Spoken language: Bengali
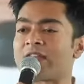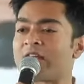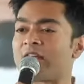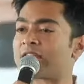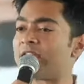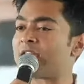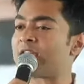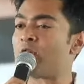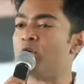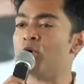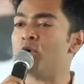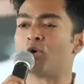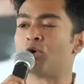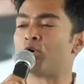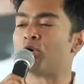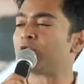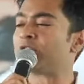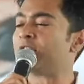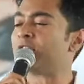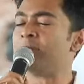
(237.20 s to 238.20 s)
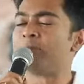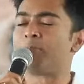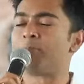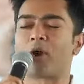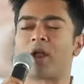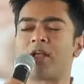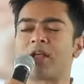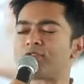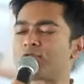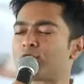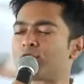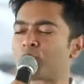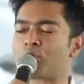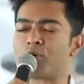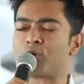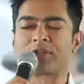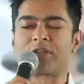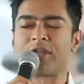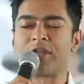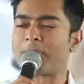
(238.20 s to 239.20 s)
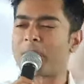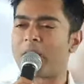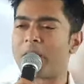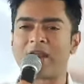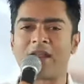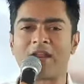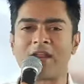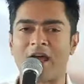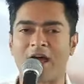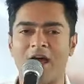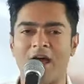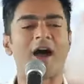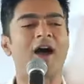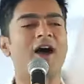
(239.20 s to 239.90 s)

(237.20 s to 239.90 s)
তাকে কেউ কোনো দিন পরাজিত করতে পারে না